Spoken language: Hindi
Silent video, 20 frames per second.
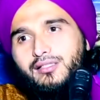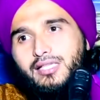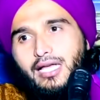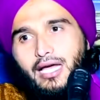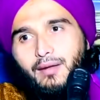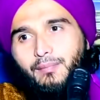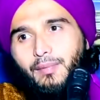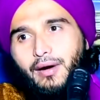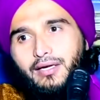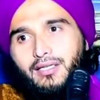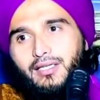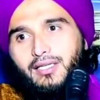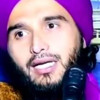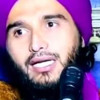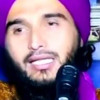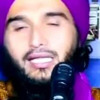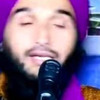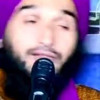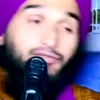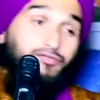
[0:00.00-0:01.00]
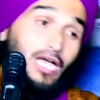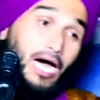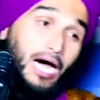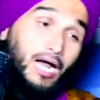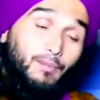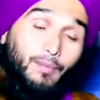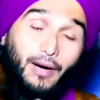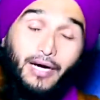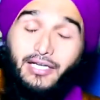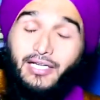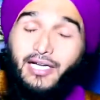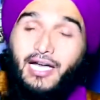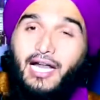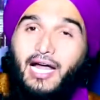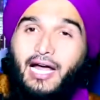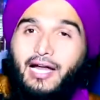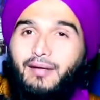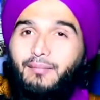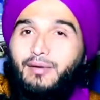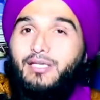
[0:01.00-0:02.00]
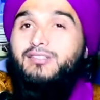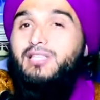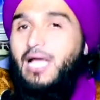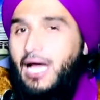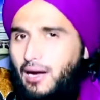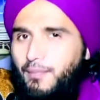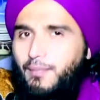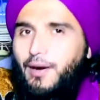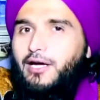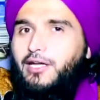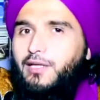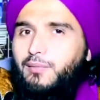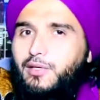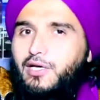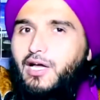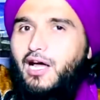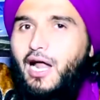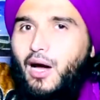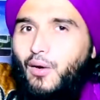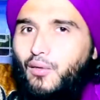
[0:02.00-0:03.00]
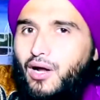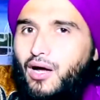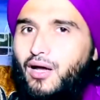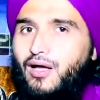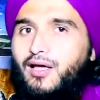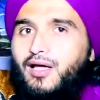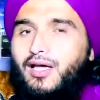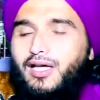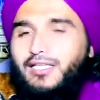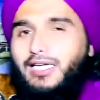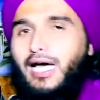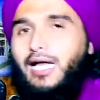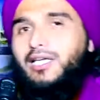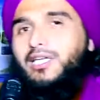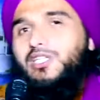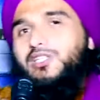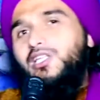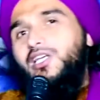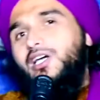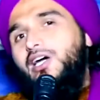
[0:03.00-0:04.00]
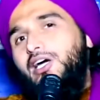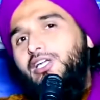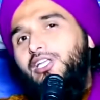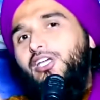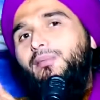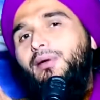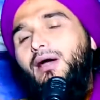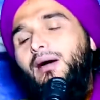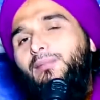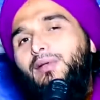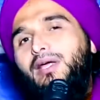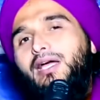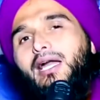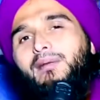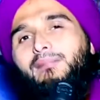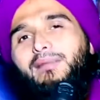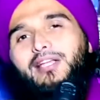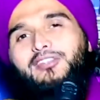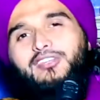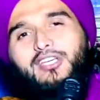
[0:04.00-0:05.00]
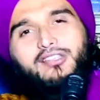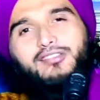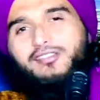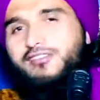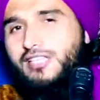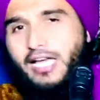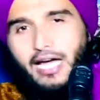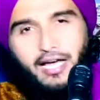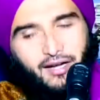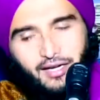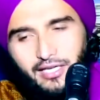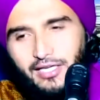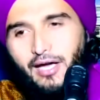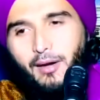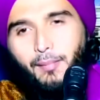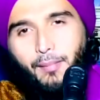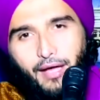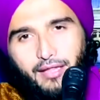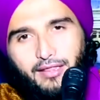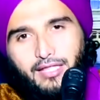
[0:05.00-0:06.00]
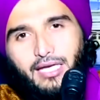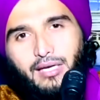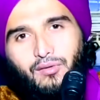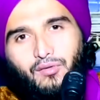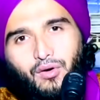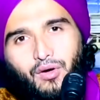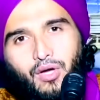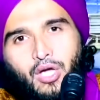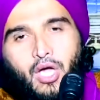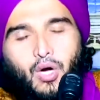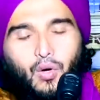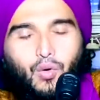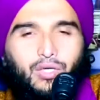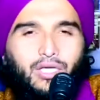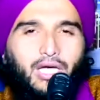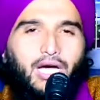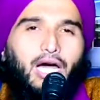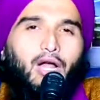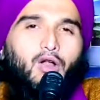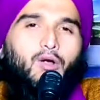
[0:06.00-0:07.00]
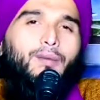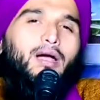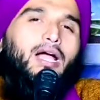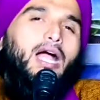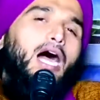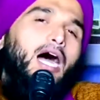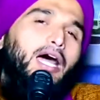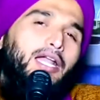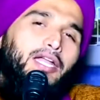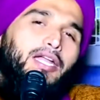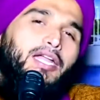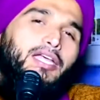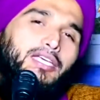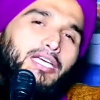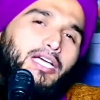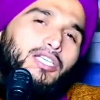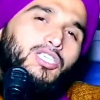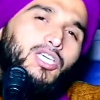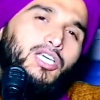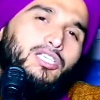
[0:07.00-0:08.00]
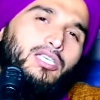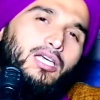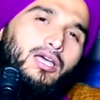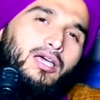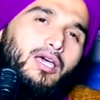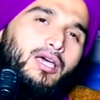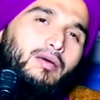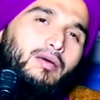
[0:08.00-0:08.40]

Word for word: शहर पार्टी नहीं करता इफ्तार पार्टी करा रहे हैं भाई शहर पार्टी भी कराओ ना यार कितने गरीब हैं अपने घर में अच्छे से सहर नहीं कर पाते हैं वो उनके घरों में खाने नहीं है अच्छे से